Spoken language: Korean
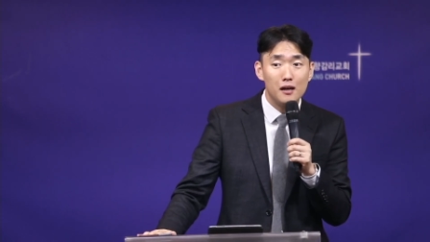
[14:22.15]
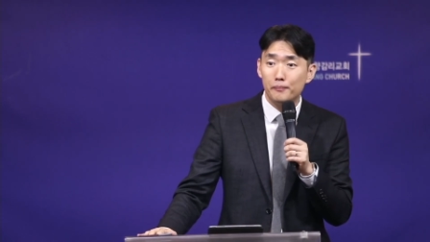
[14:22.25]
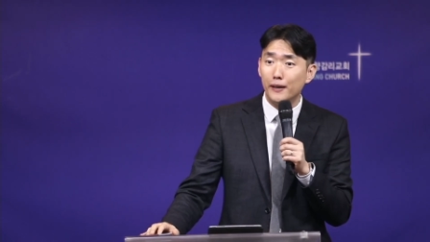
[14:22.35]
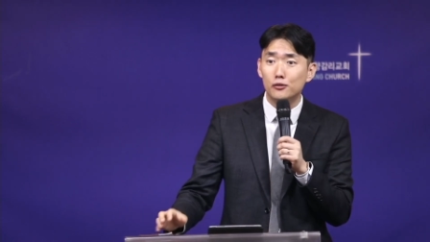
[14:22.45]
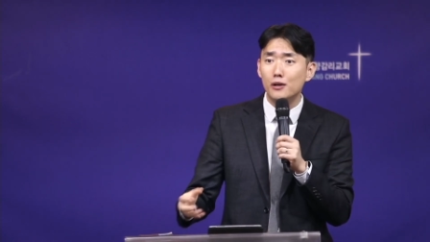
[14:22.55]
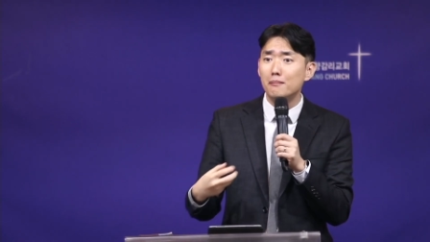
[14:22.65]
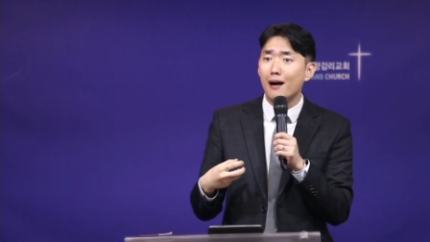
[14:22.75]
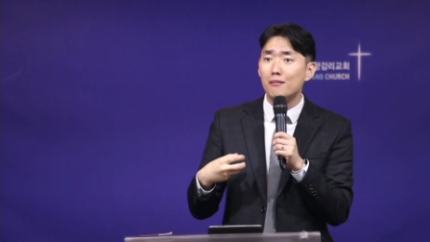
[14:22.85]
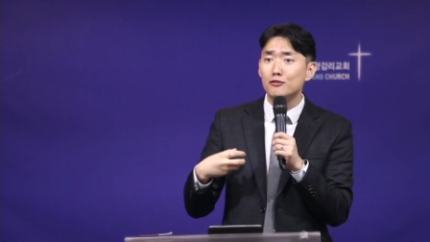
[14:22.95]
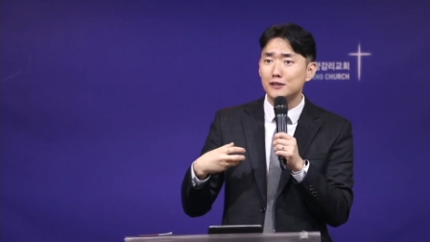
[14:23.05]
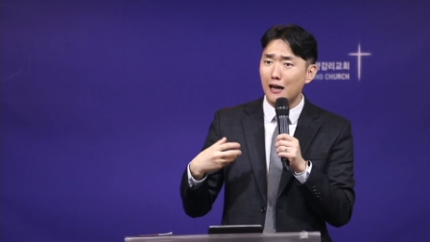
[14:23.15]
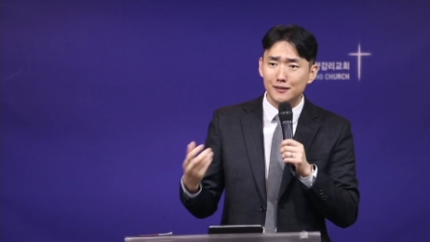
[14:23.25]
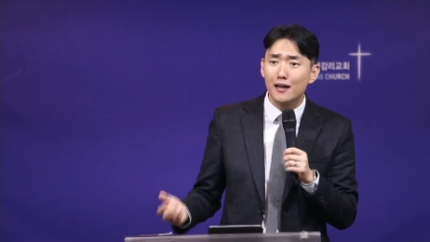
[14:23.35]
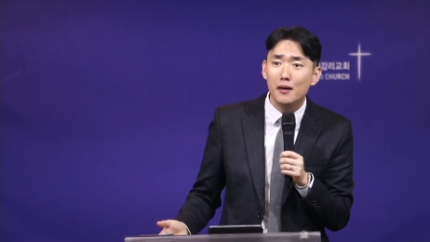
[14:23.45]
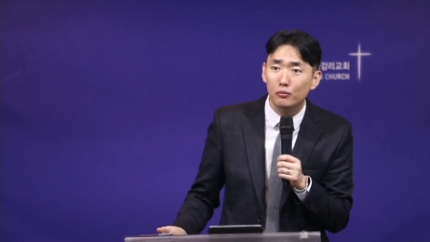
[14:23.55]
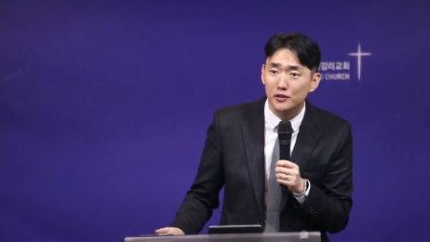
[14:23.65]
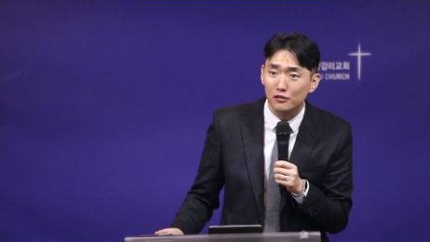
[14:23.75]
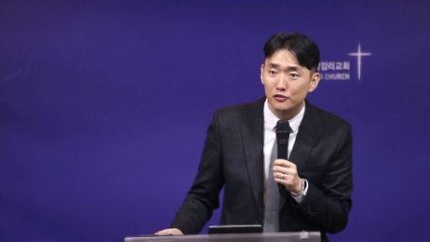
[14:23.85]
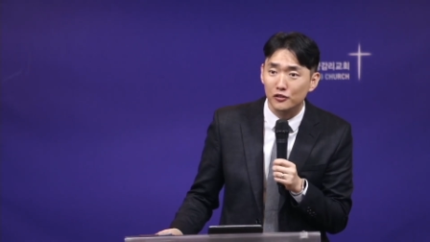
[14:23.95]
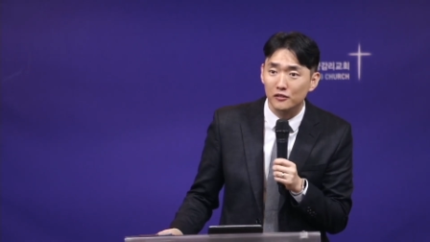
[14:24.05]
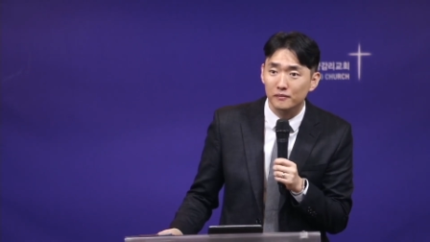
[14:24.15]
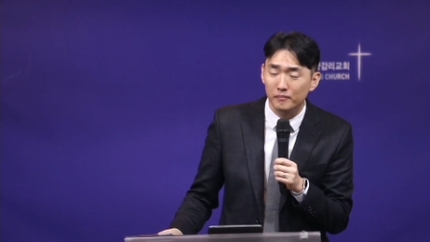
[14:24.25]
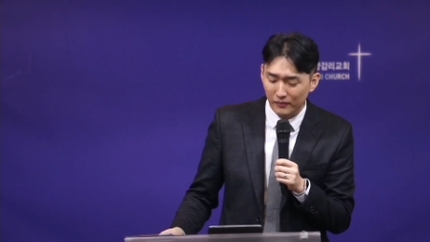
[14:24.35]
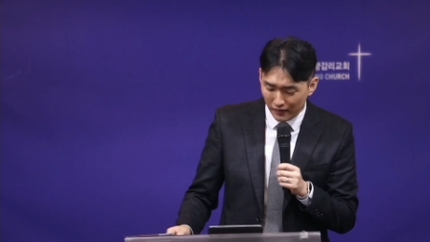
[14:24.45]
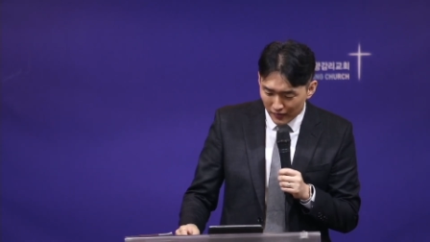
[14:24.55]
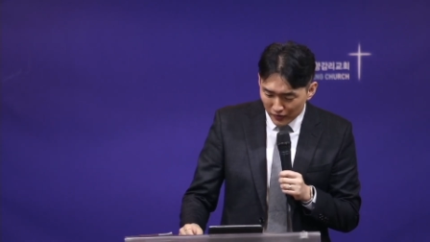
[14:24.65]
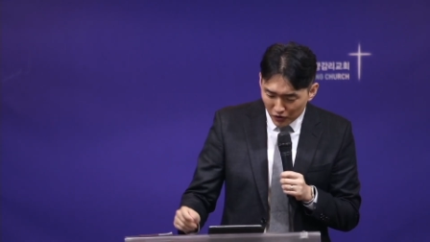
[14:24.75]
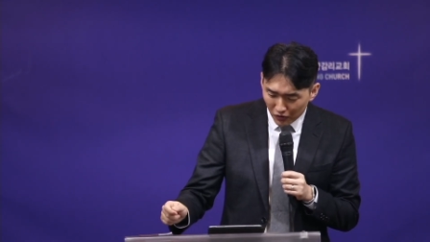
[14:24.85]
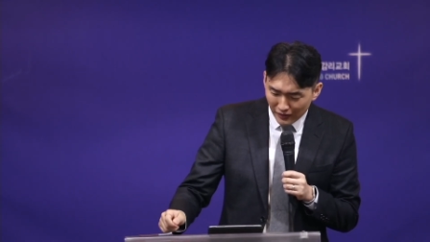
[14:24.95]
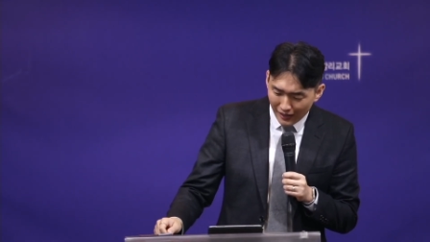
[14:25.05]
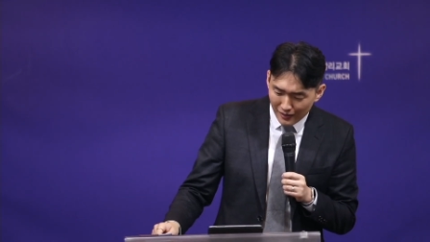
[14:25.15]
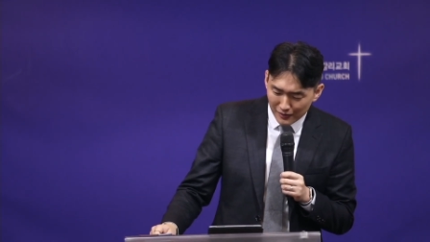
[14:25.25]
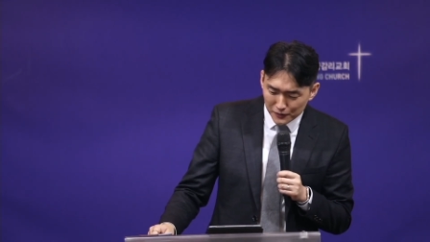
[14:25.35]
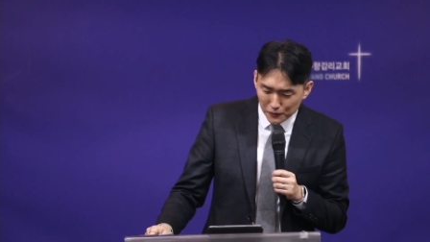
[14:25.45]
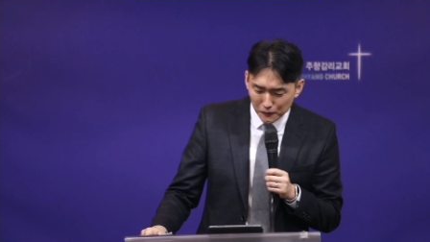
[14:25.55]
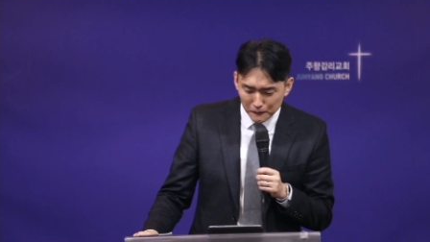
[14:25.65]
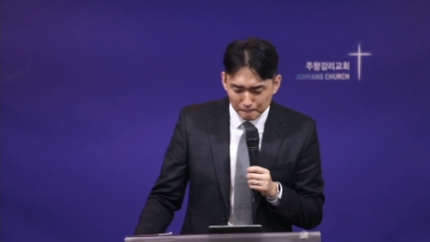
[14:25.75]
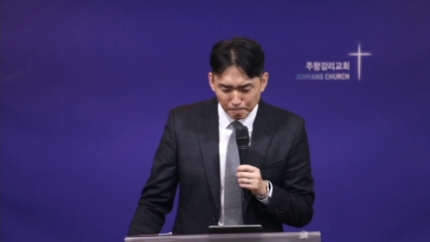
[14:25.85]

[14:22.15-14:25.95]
베드로의 마음을 상상해 보자고요. 더 나아가서